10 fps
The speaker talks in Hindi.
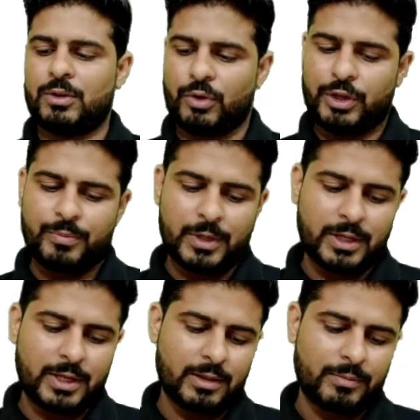तो इसमें
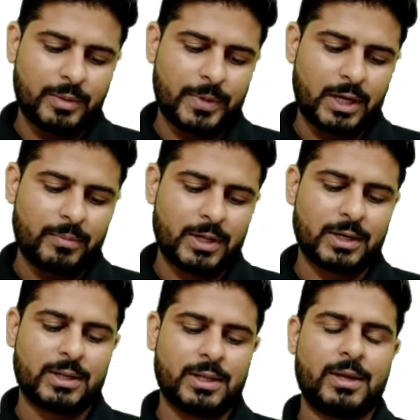देखिए सबसे पहले बात
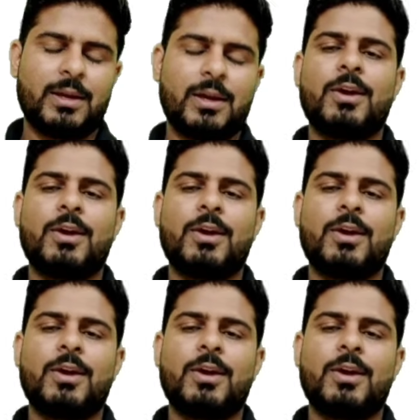करते हैं